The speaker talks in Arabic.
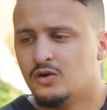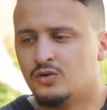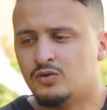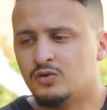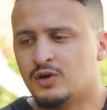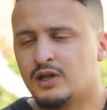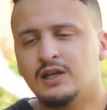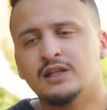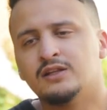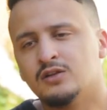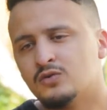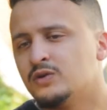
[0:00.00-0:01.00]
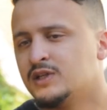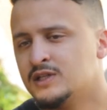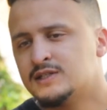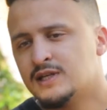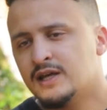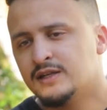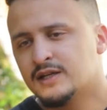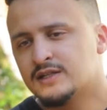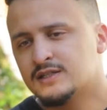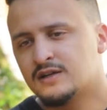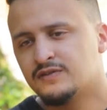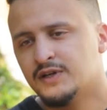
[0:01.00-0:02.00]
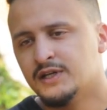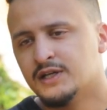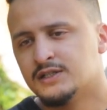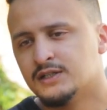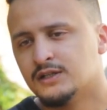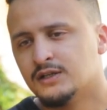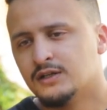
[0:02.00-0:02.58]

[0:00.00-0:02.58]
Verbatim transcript: وخلاتني نكون انساني اكثر في حياتي